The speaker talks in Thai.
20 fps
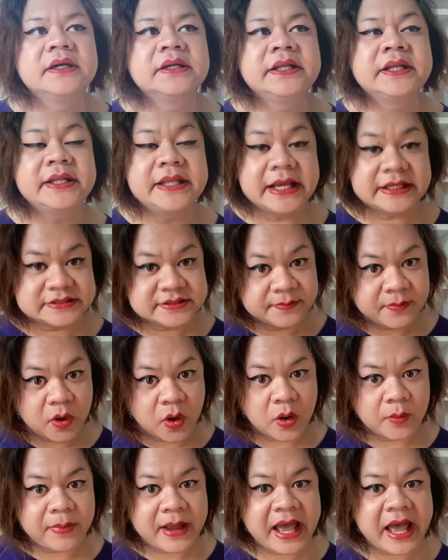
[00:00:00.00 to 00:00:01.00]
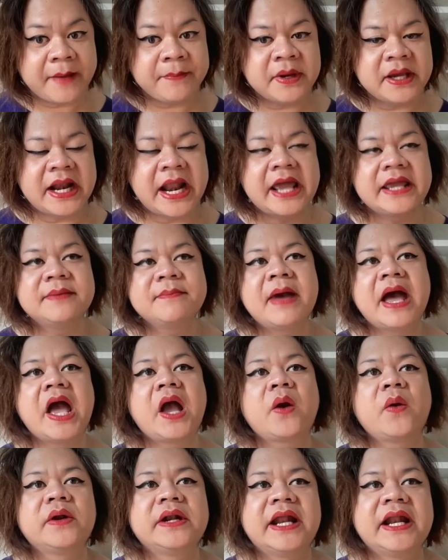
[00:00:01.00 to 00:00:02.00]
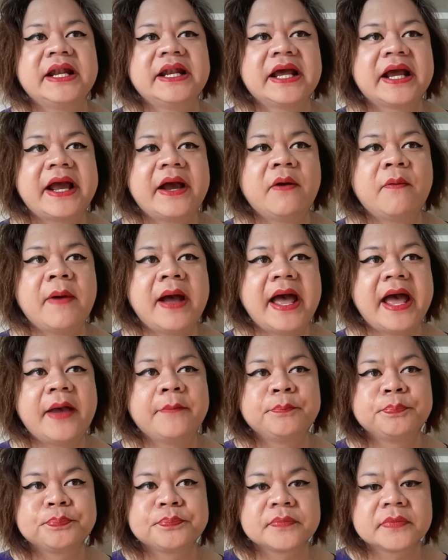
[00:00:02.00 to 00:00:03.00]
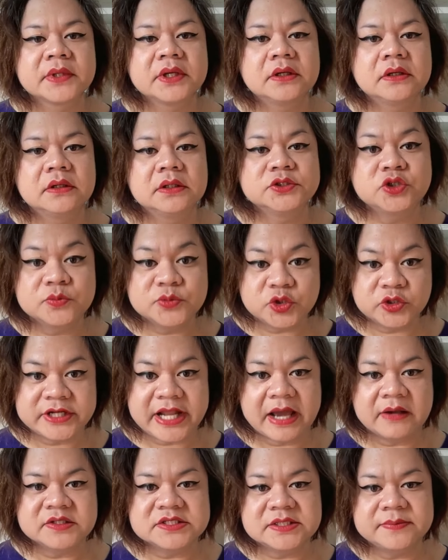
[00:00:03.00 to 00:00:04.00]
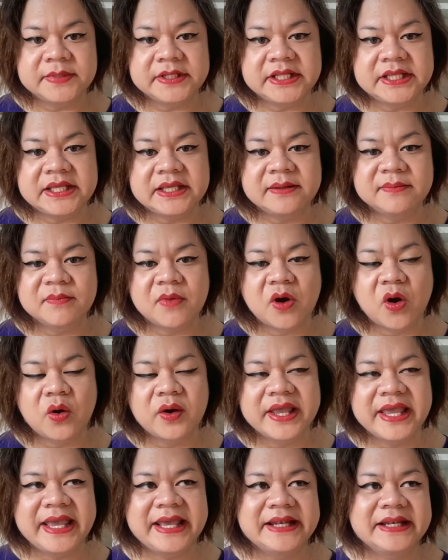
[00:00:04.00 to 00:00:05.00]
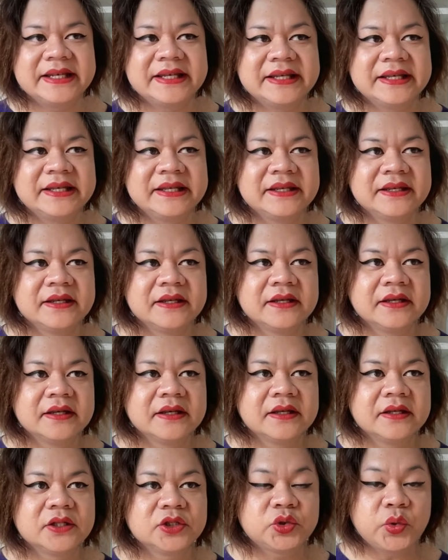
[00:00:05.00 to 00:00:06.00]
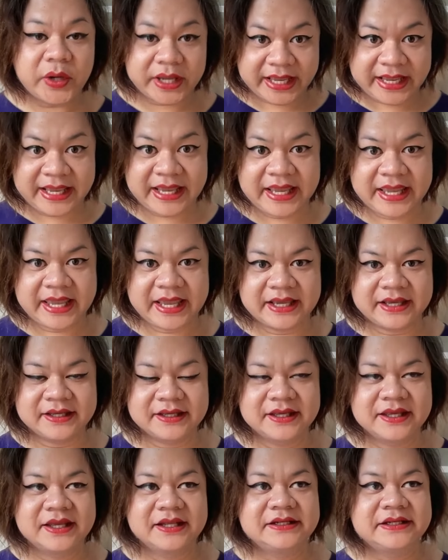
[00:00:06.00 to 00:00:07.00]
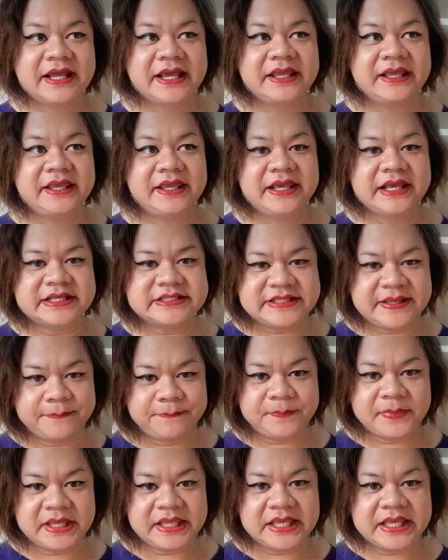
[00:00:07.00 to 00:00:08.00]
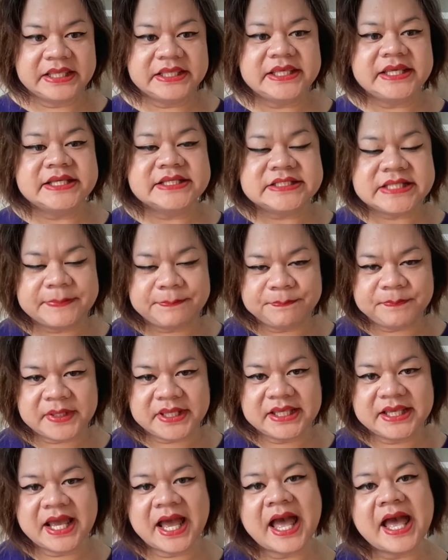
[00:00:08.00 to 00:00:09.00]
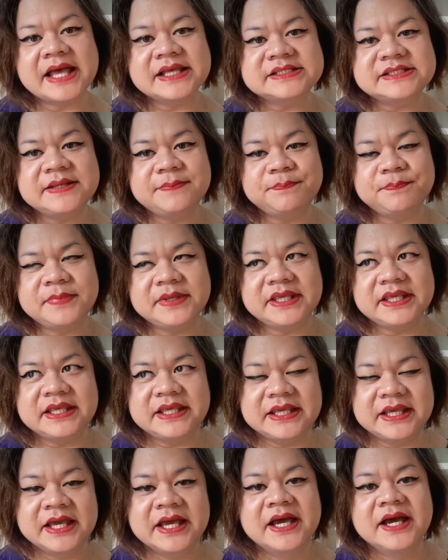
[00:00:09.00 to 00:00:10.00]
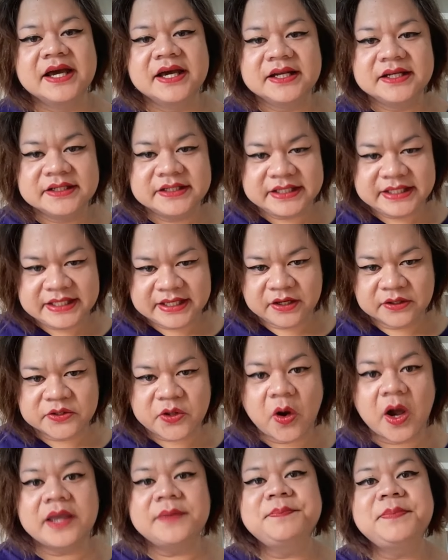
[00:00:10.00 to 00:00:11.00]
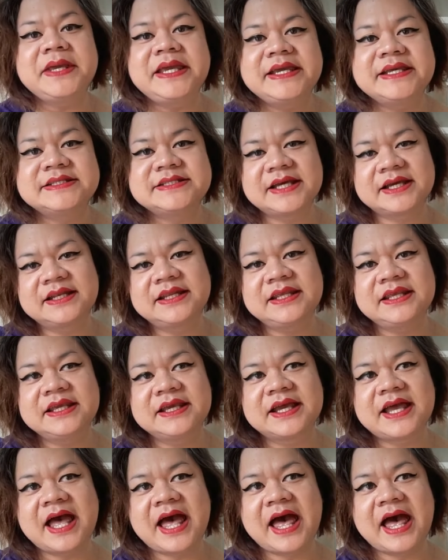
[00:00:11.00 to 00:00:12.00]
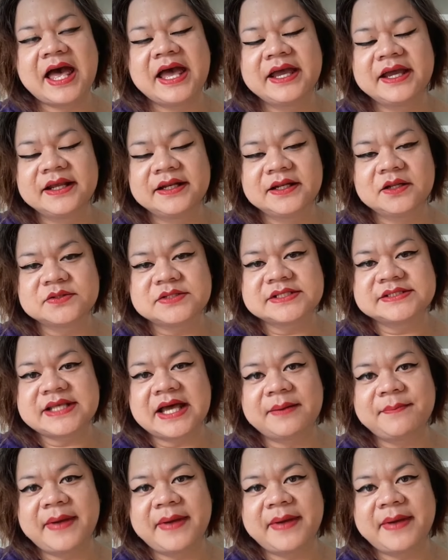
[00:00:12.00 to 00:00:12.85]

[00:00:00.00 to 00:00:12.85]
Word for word: เรนอยากจะมองภาพไกลมากกว่านั้นนะคะว่าชุมชน LGBT มองเห็นตัวเองในอีก10ปี20ปี50ปีหรืออีก100ปีจากนี้ค่ะเราจะสา